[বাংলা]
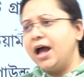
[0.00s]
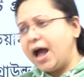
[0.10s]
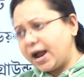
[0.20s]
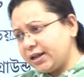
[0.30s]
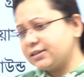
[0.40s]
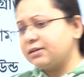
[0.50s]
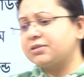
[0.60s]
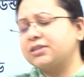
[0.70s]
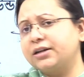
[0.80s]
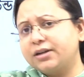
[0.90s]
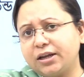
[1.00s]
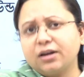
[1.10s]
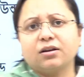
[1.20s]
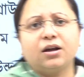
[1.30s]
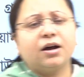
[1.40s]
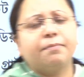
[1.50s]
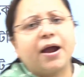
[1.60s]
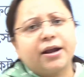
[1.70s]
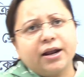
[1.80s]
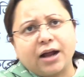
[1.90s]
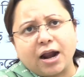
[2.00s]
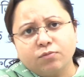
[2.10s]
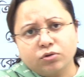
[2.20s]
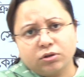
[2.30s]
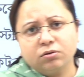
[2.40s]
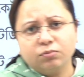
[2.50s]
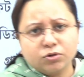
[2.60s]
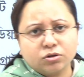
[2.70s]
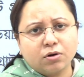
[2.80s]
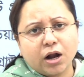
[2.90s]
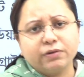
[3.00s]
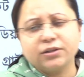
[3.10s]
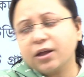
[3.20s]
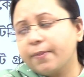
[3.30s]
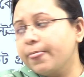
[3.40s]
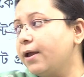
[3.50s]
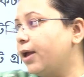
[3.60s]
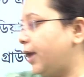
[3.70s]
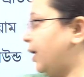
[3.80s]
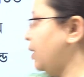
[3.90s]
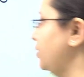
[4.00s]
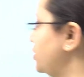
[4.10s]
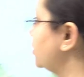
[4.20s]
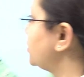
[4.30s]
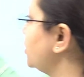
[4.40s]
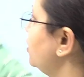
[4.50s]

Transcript: আগে দিয়েছিলাম সিডনির বাইরে কার মূর্তি উন্মোচন করা হয়েছে এখানে আমি দিয়েছি